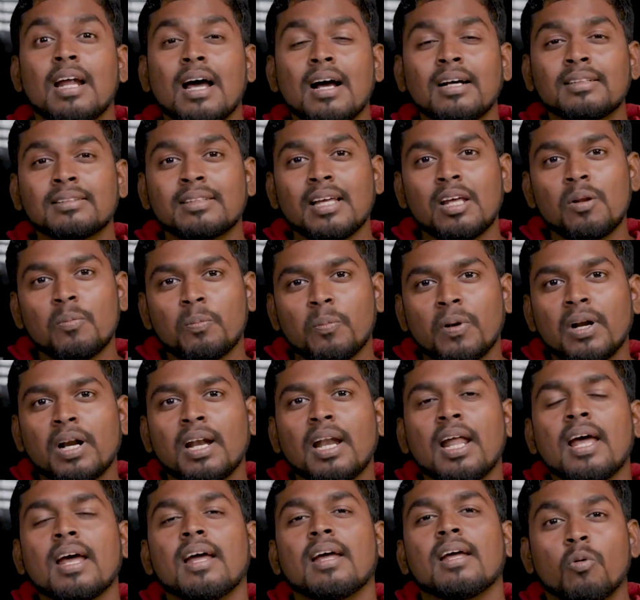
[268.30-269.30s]
ராக்ஸார்
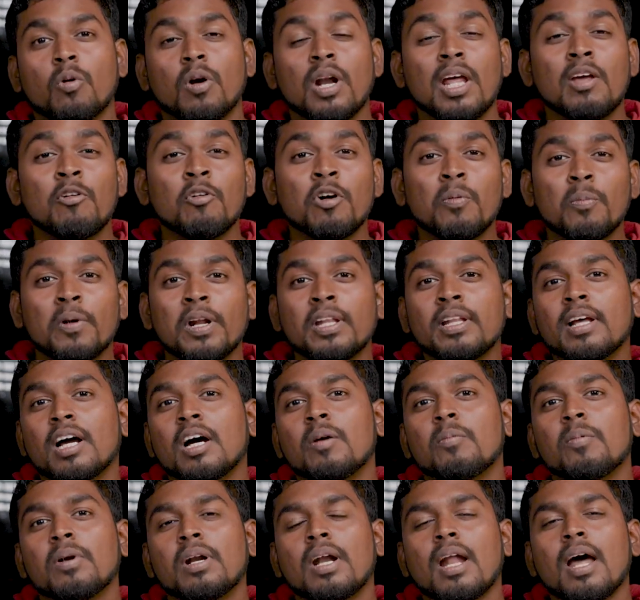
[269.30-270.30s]
பண்ணல ஒருவேளை இவங்க
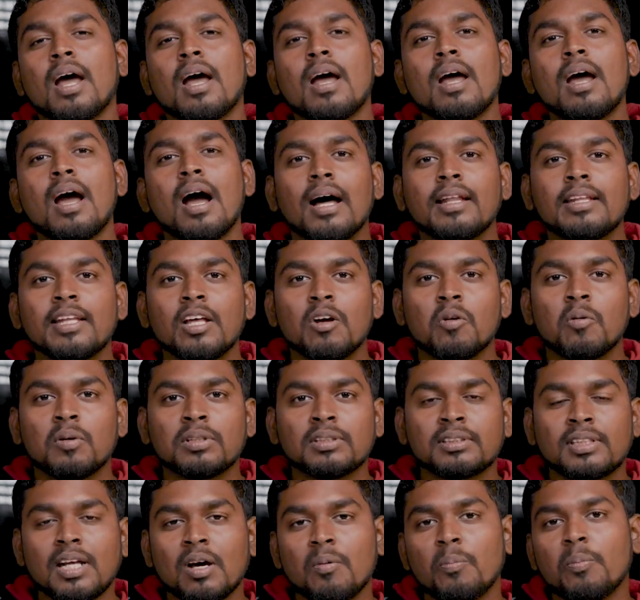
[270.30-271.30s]
பண்ணிருந்தாங்க அப்படின்னா அதையும் அவங்க
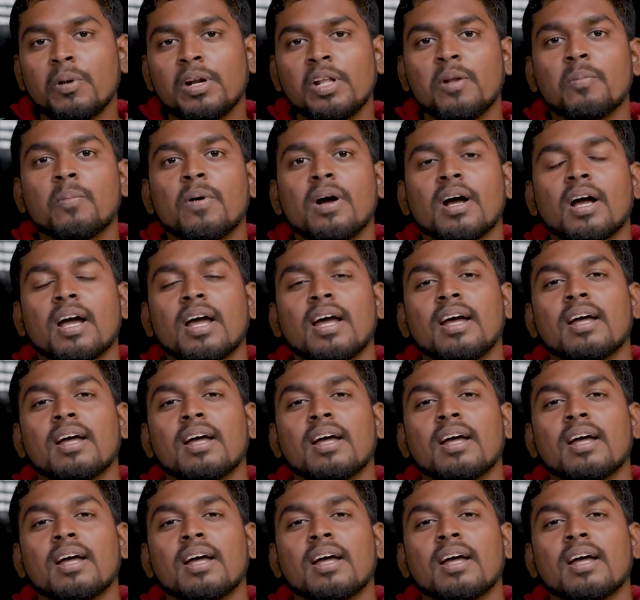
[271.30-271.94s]
ஸ்டாப் பண்ணிருப்பாங்க